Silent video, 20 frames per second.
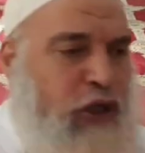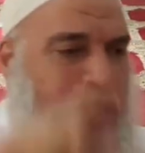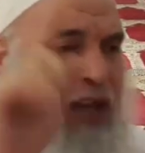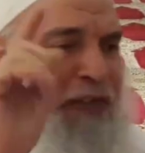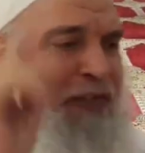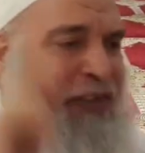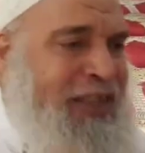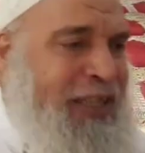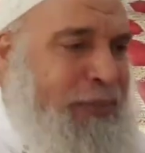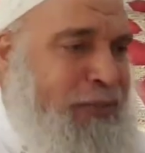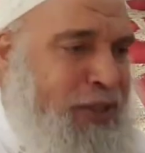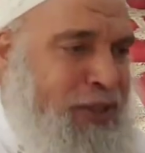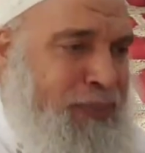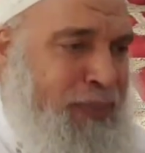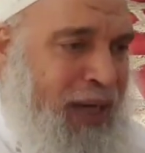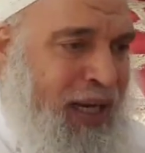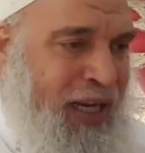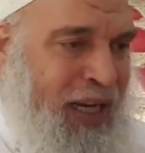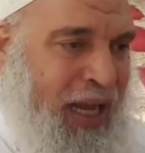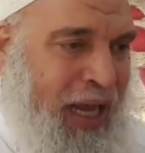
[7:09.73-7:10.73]
كيف انت
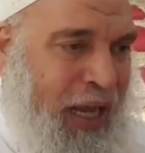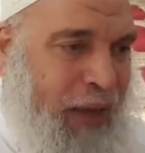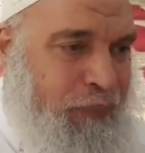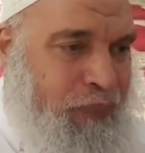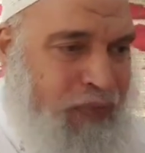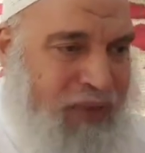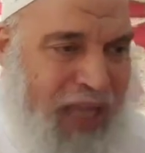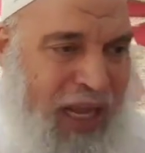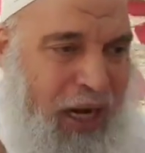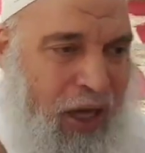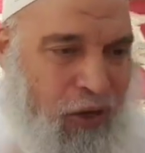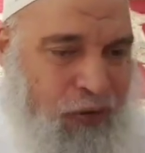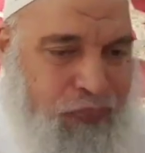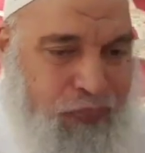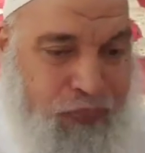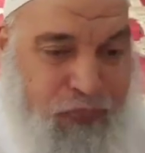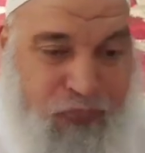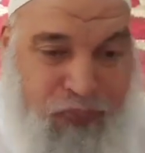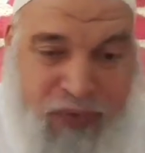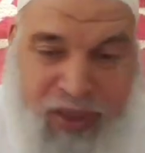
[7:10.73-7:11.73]
بتسمح لها طلعوا
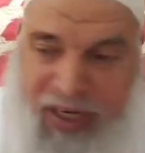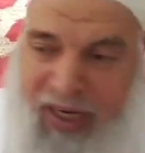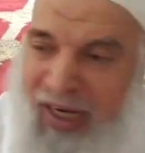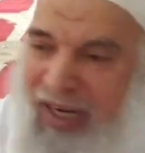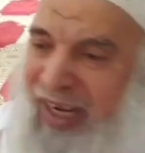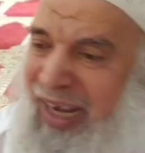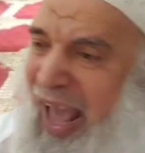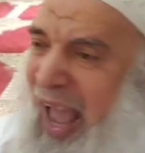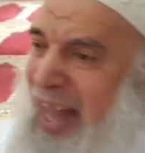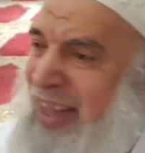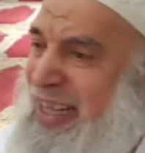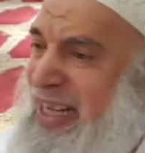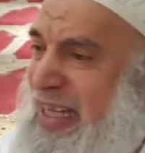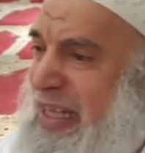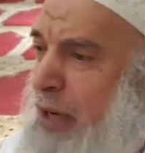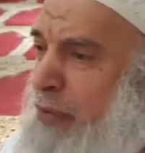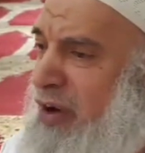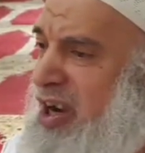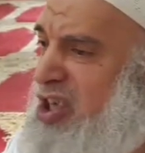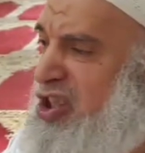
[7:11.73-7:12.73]
ان انت
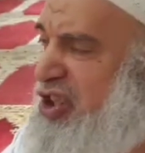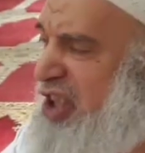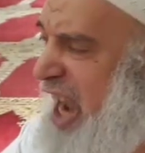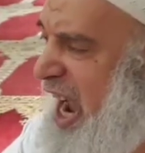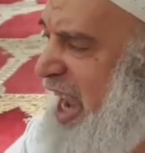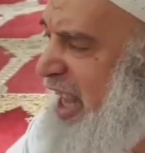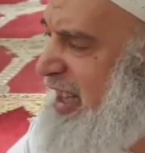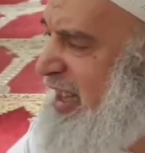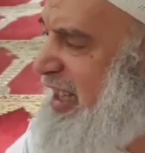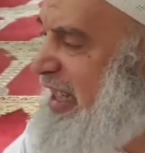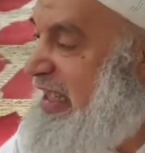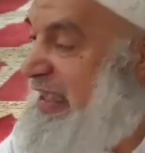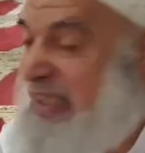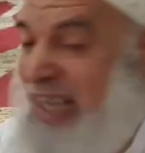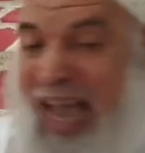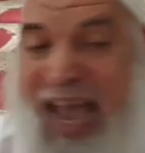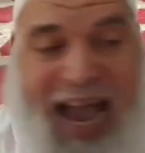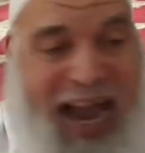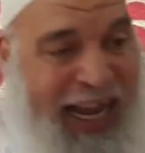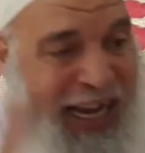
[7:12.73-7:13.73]
توجهت
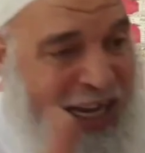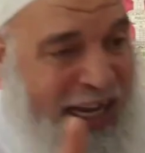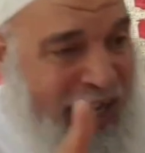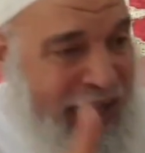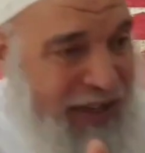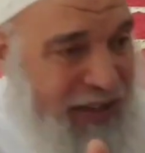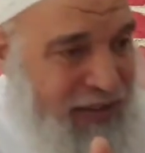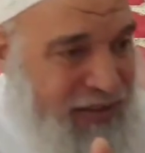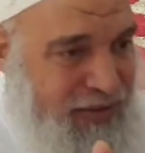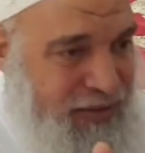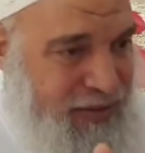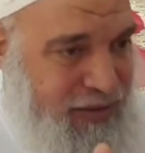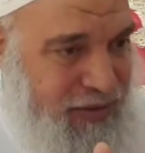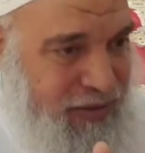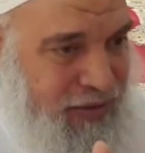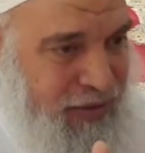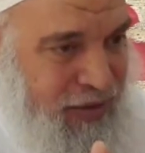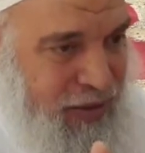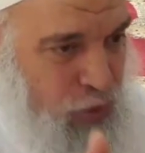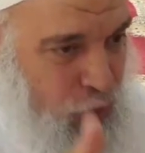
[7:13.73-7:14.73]
لساحر
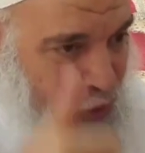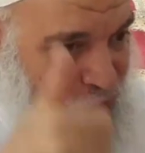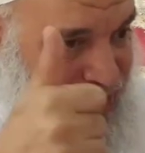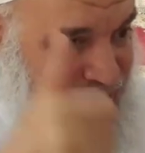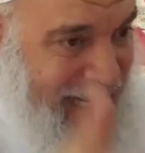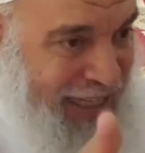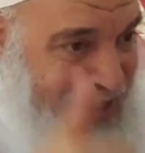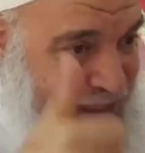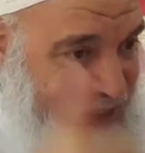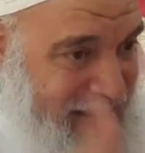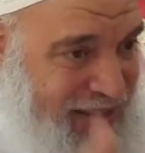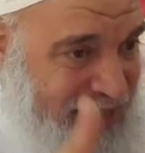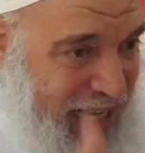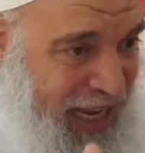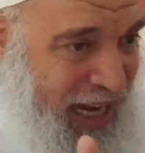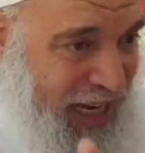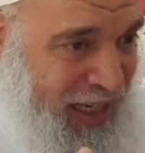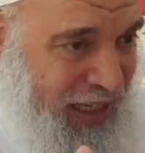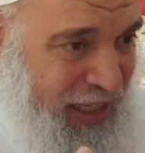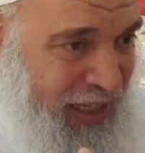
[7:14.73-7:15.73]
توجهت
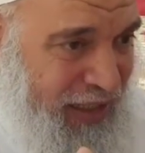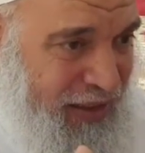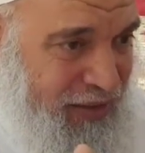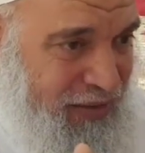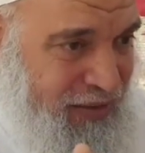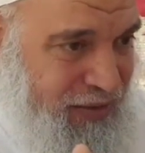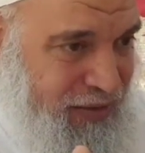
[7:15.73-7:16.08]
لساحر